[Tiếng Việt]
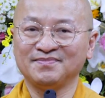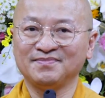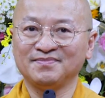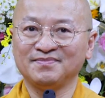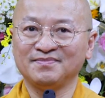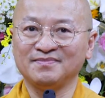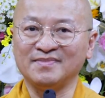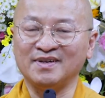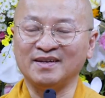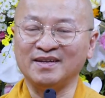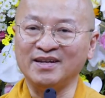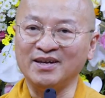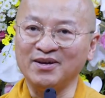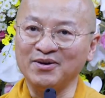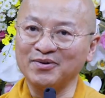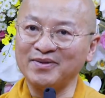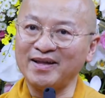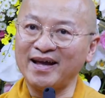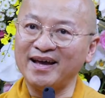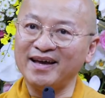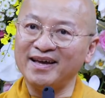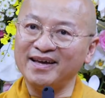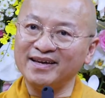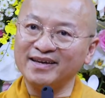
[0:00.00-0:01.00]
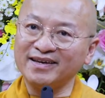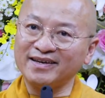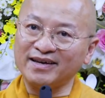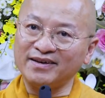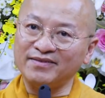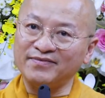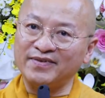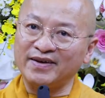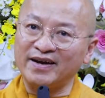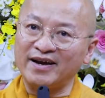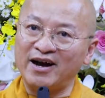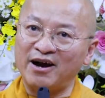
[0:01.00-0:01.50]
Mà nếu thấy cái
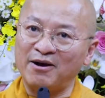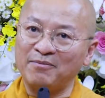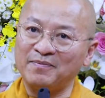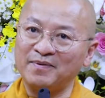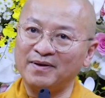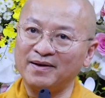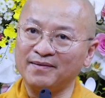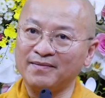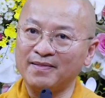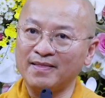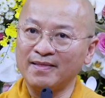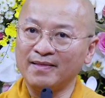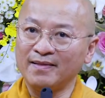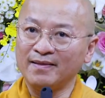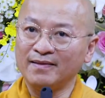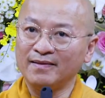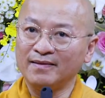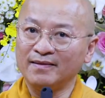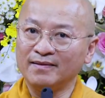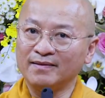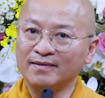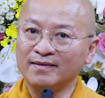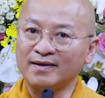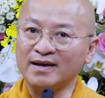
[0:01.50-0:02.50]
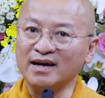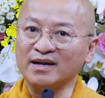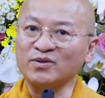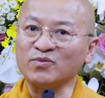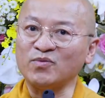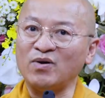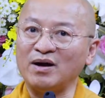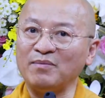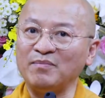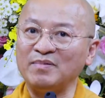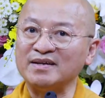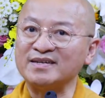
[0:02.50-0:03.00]
việc học á, kết
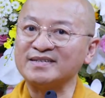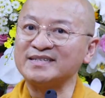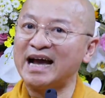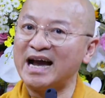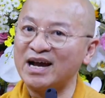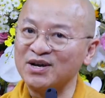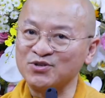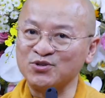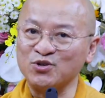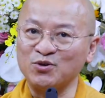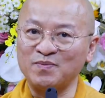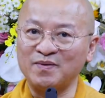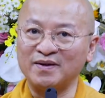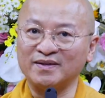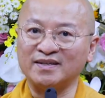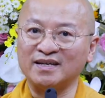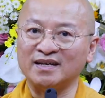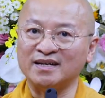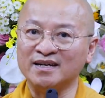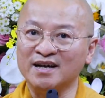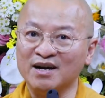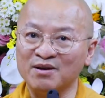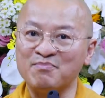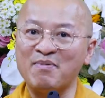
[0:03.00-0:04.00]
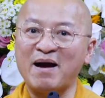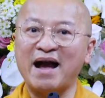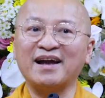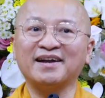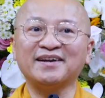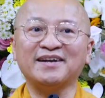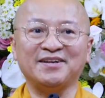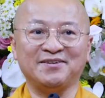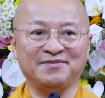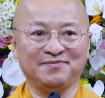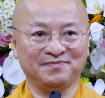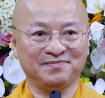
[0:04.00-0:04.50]
quả bị sa sút á, thì ngưng bán
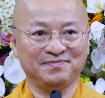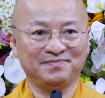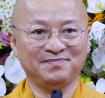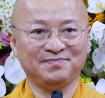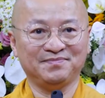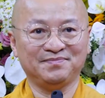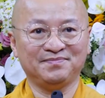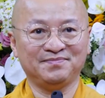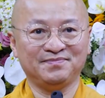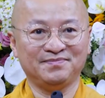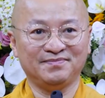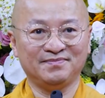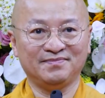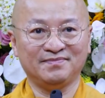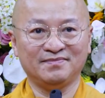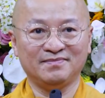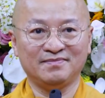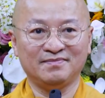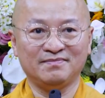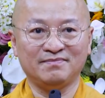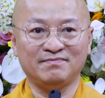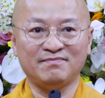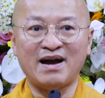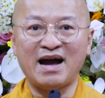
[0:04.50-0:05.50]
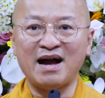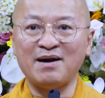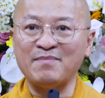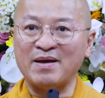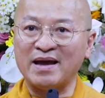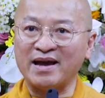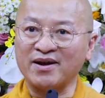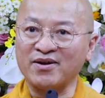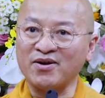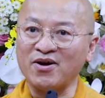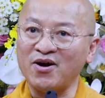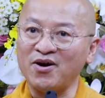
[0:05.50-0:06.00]
đi. Ba
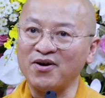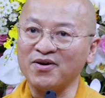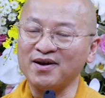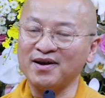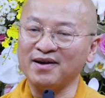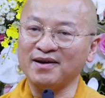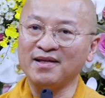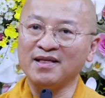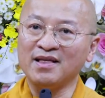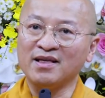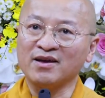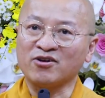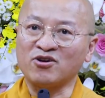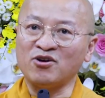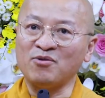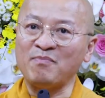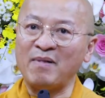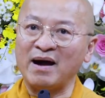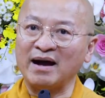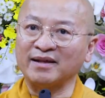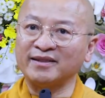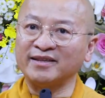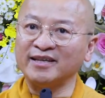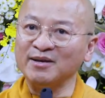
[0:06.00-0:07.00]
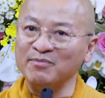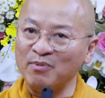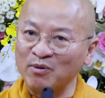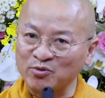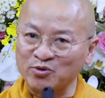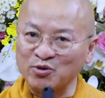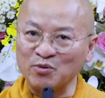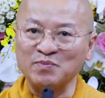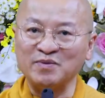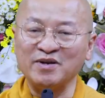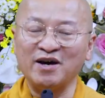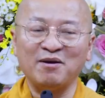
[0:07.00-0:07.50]
mẹ con á, có bận thêm một
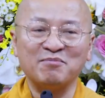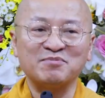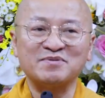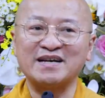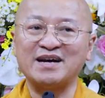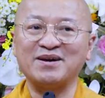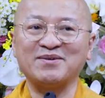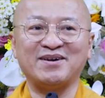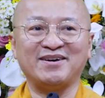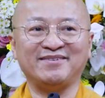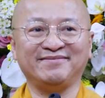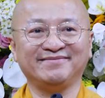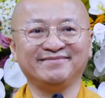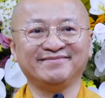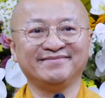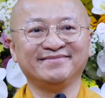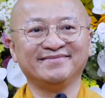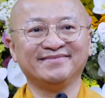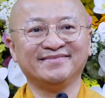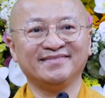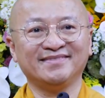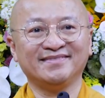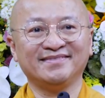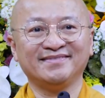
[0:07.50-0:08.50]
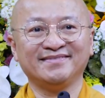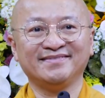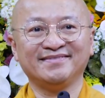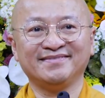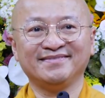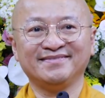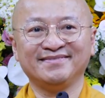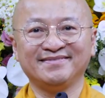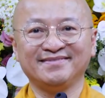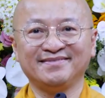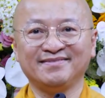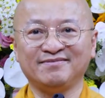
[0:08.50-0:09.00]
chút nữa không sao đâu,
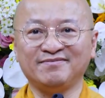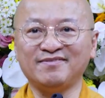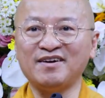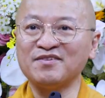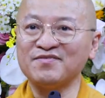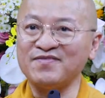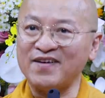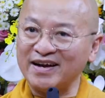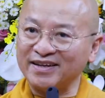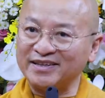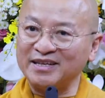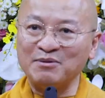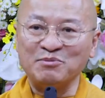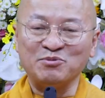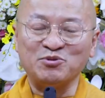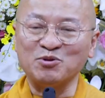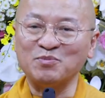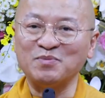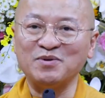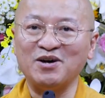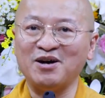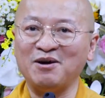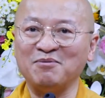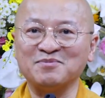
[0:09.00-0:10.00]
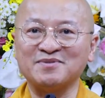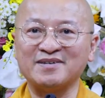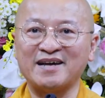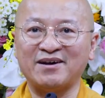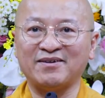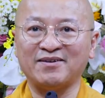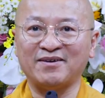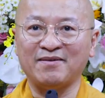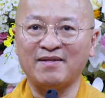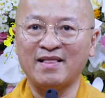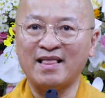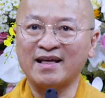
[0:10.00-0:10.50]
vất vả thêm một chút nữa không sao
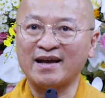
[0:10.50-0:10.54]
đâu.